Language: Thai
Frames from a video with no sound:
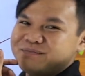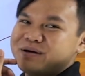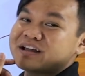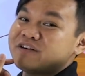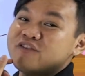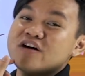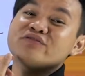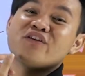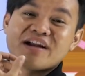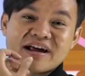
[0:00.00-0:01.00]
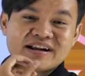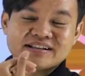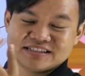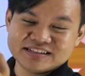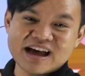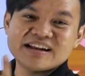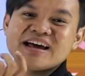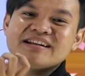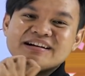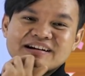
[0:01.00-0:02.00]
เหมือนกับฟอสฟอรัสอ่ะชื่อ
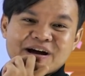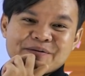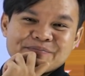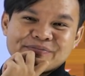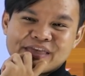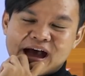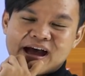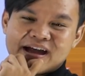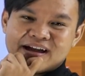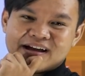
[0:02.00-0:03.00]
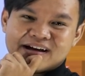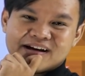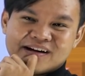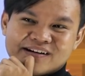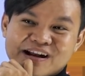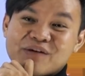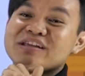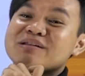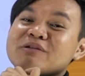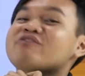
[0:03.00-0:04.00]
ท่านหนึ่งอ่ะนะเรา
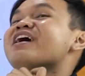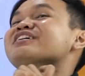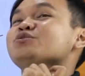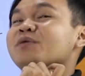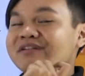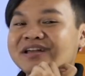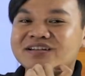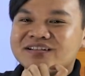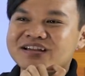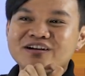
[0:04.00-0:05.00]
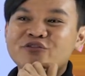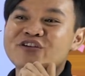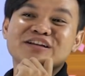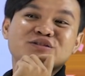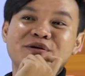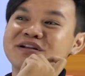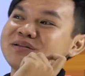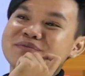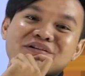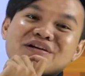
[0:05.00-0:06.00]
ได้ยินเป็นฝาสุภเรศอย่างเงี้ยก็ฝาสุภเร
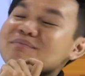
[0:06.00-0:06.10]
ศมาเรื่